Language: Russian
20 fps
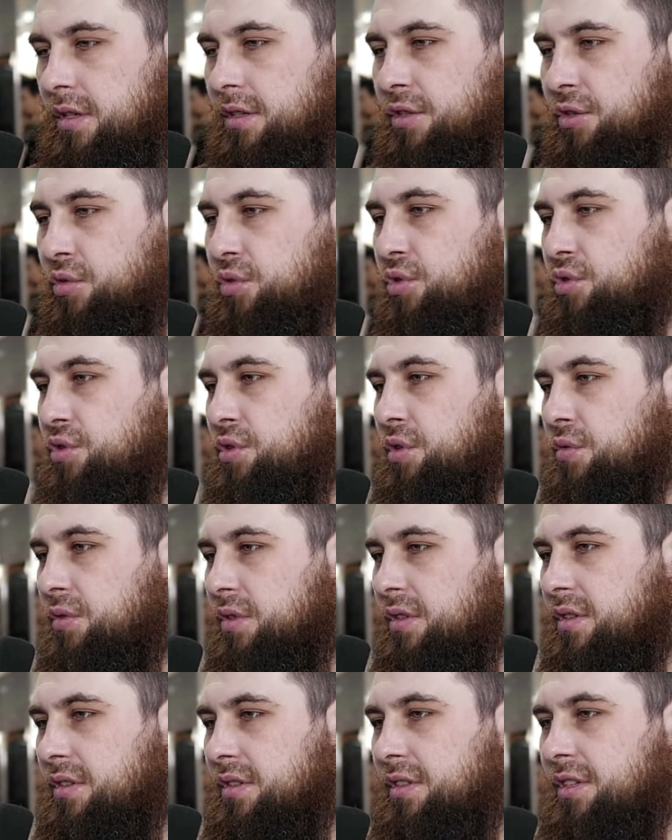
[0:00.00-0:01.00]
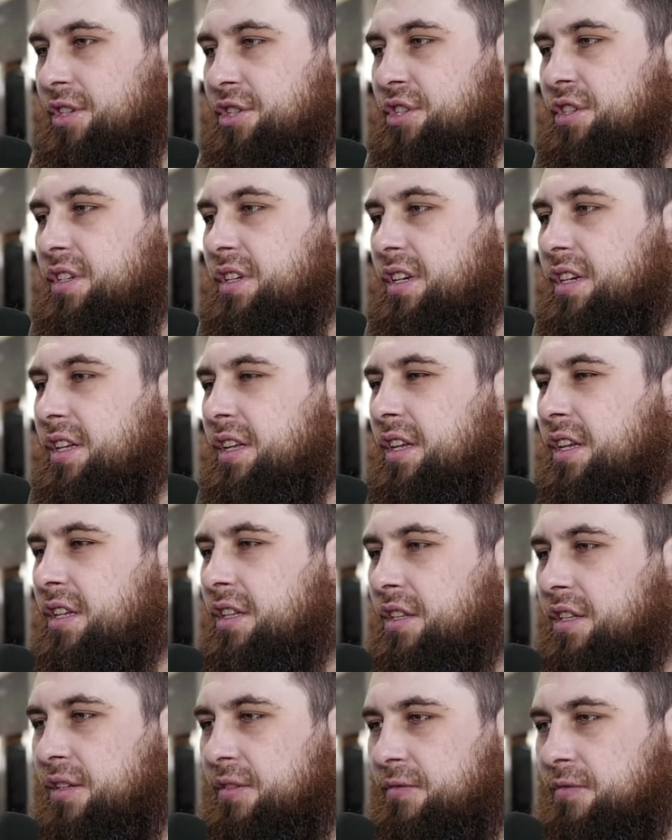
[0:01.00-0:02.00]
Не то, что вот нажить
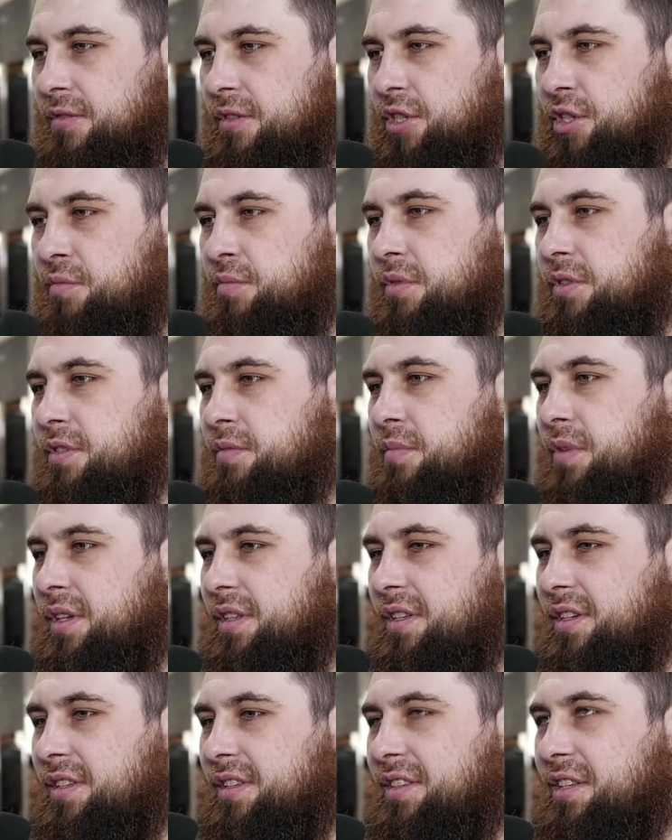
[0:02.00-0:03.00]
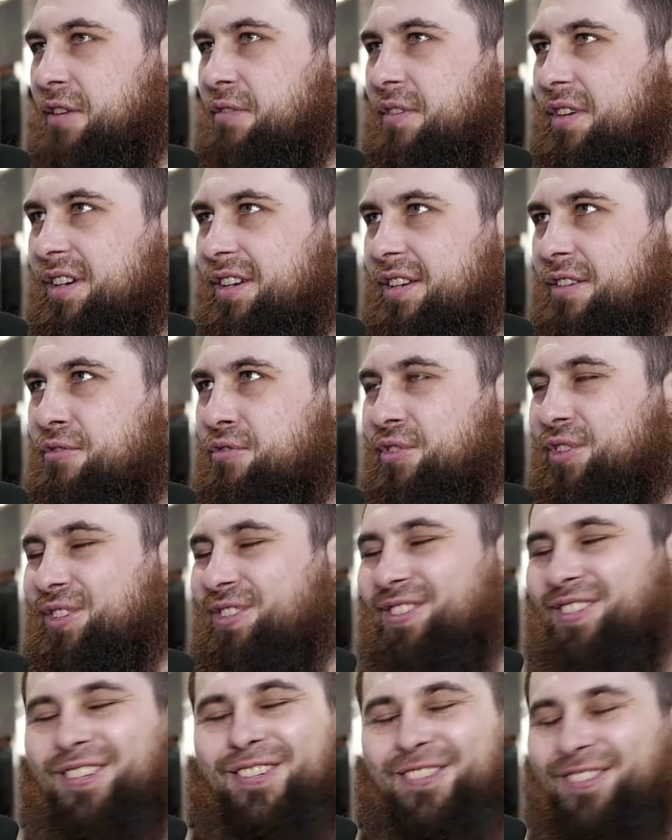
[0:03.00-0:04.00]
клиентов, лишь бы сбадрить товар, все
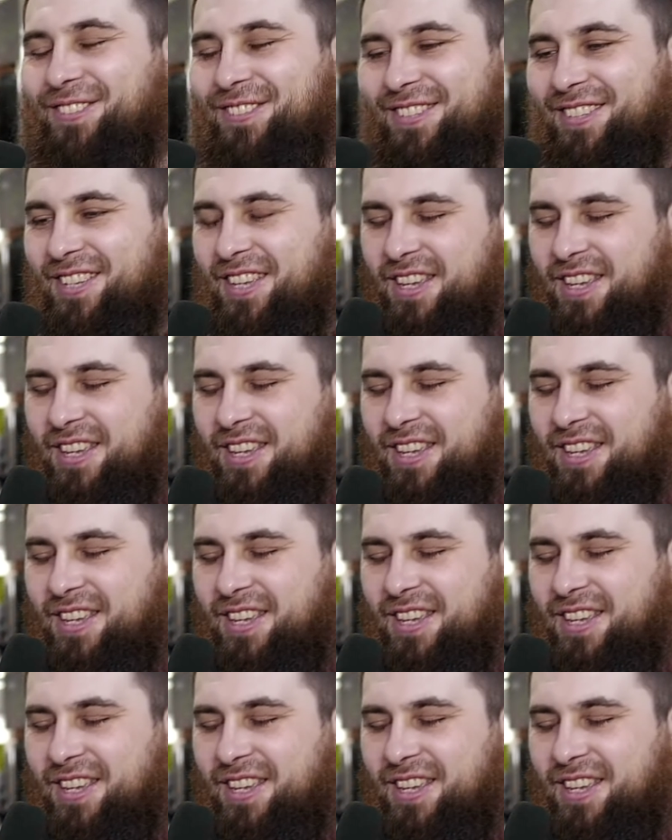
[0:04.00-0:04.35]
остальное.